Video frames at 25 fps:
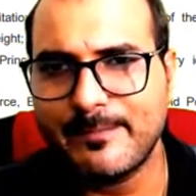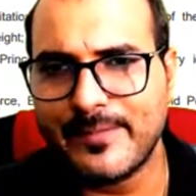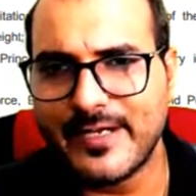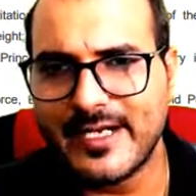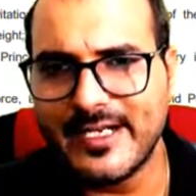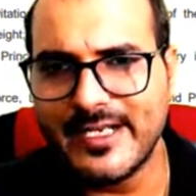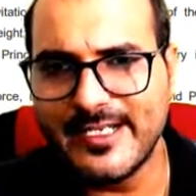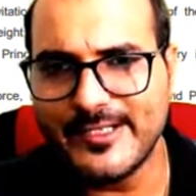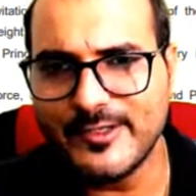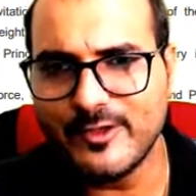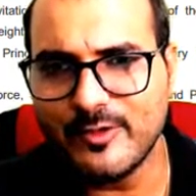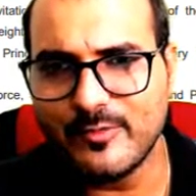
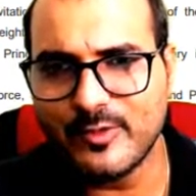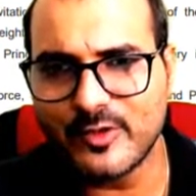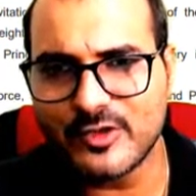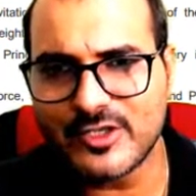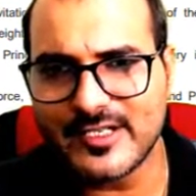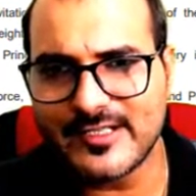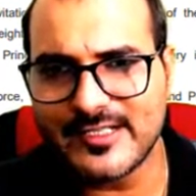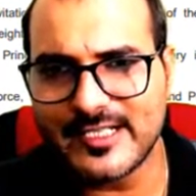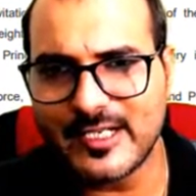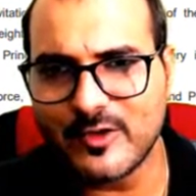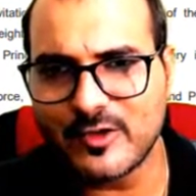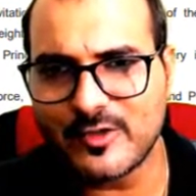पहले जो
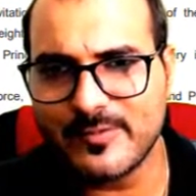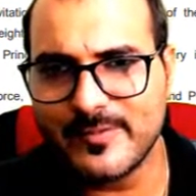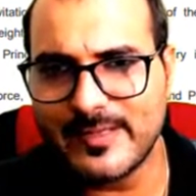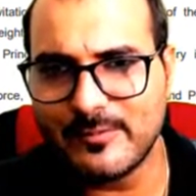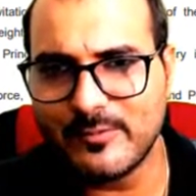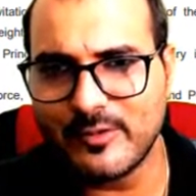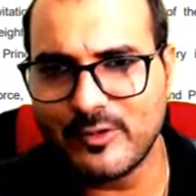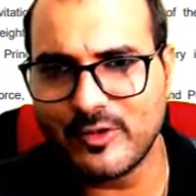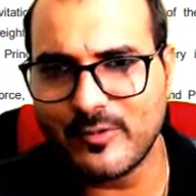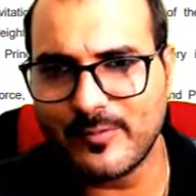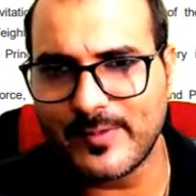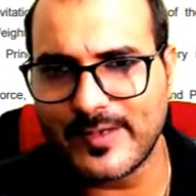मोशन था उसमें
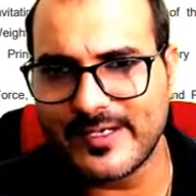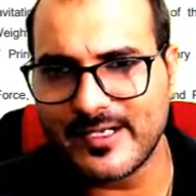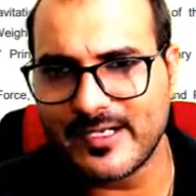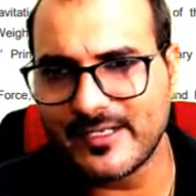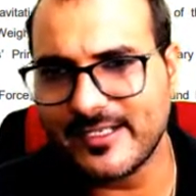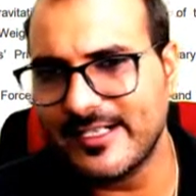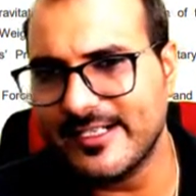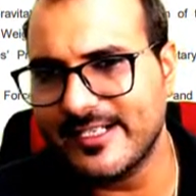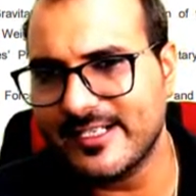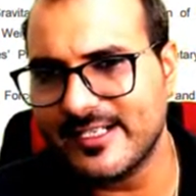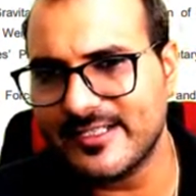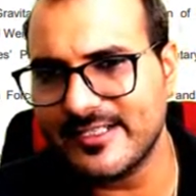हम लोग को पढ़ना
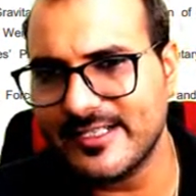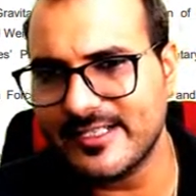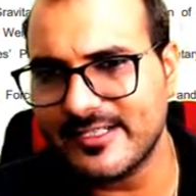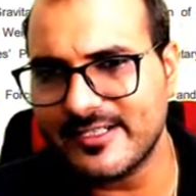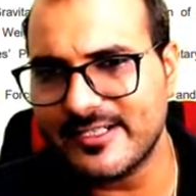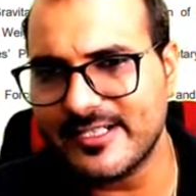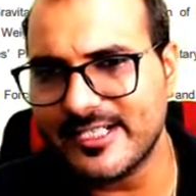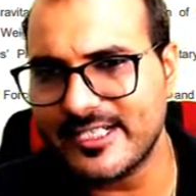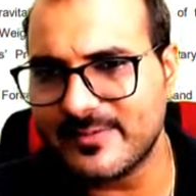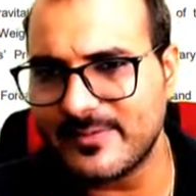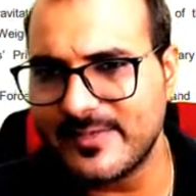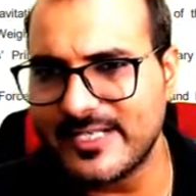था
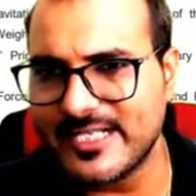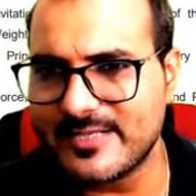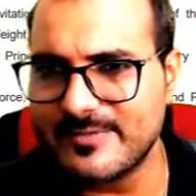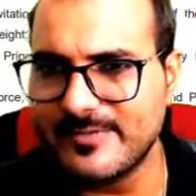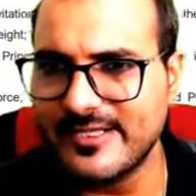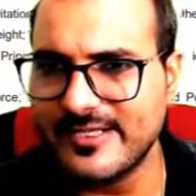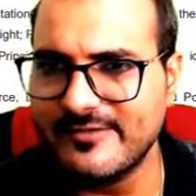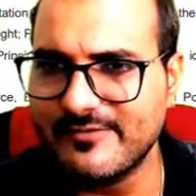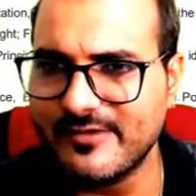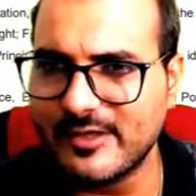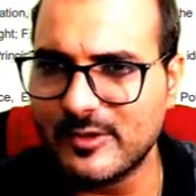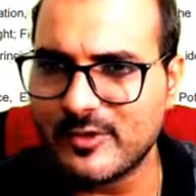डिस्टेंस
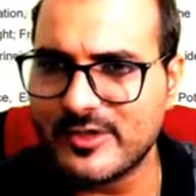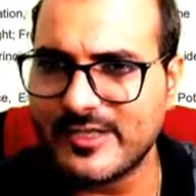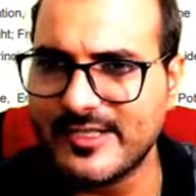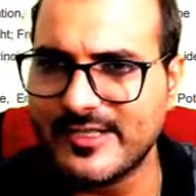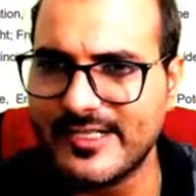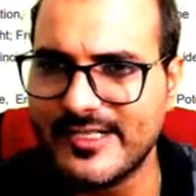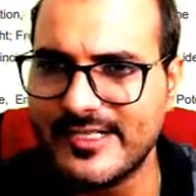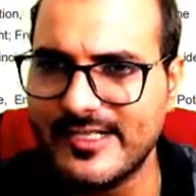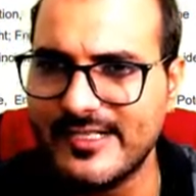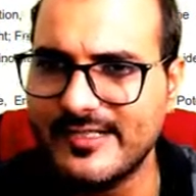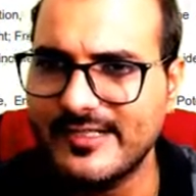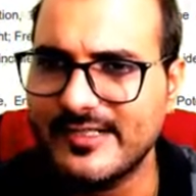डिस्प्लेसमेंट
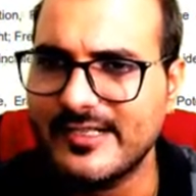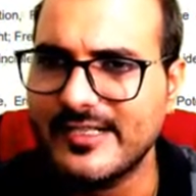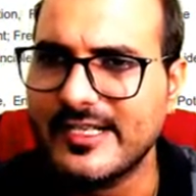वेलोसिटी